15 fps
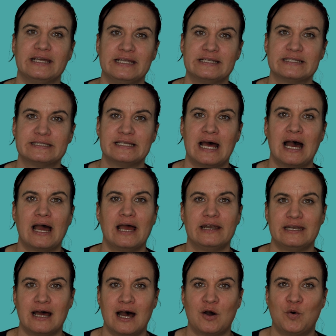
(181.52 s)
geht es nachher
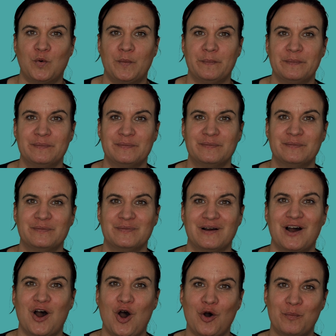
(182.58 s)
darum,
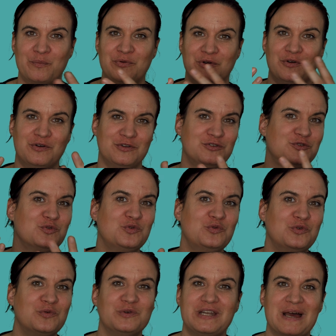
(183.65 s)
ob
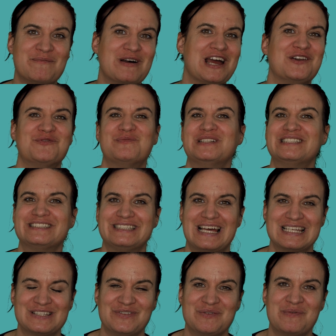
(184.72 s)
du der Meinung bist,
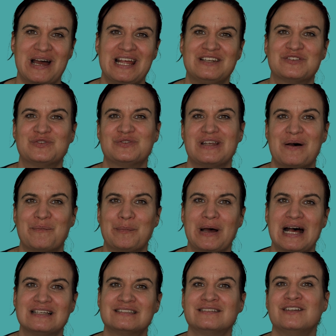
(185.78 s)
dass wir beiden
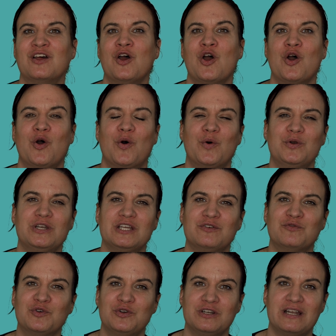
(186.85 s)
zusammenpassen und
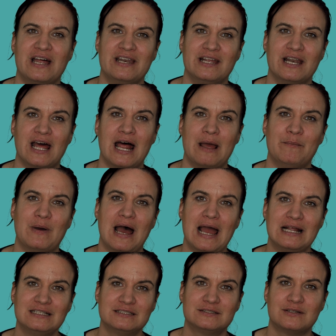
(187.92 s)
ich würde dann in einem
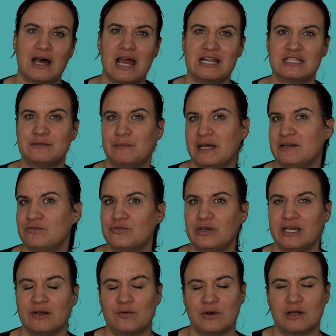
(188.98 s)
1 zu 1
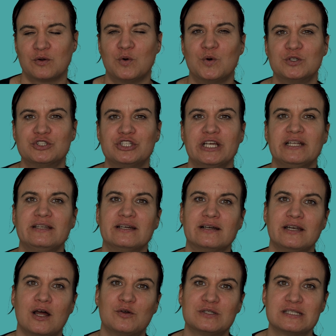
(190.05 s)
Mentoring oder Coaching dir
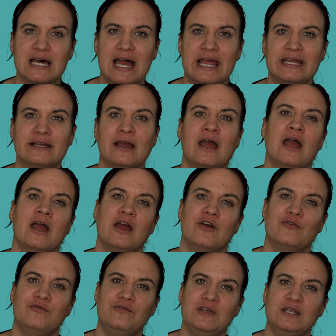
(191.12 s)
genau zeigen,
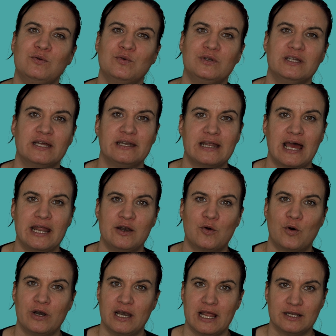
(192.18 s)
wie du dir
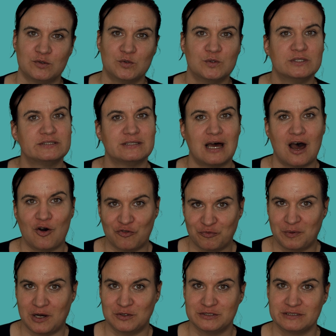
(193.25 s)
deinen Online-Kurs
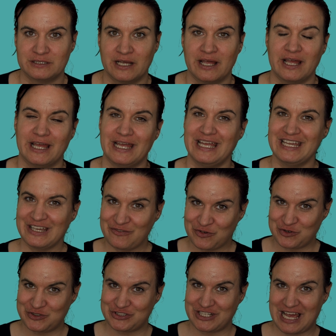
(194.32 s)
aufbaust. Ich
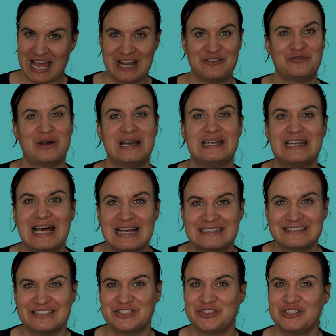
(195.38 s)
wünsche dir einen
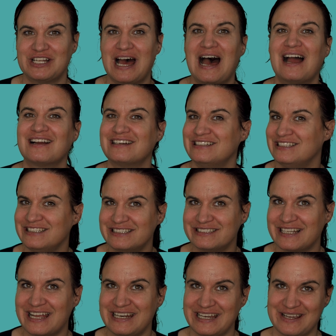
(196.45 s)
fantastischen Tag,
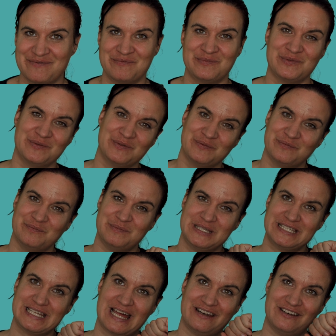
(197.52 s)
genieß dein Leben.
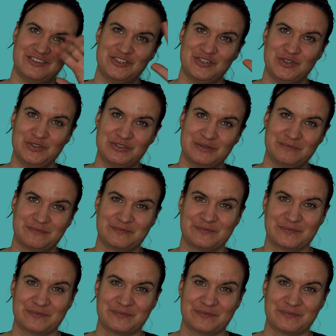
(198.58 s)
Bis dann, tschüss.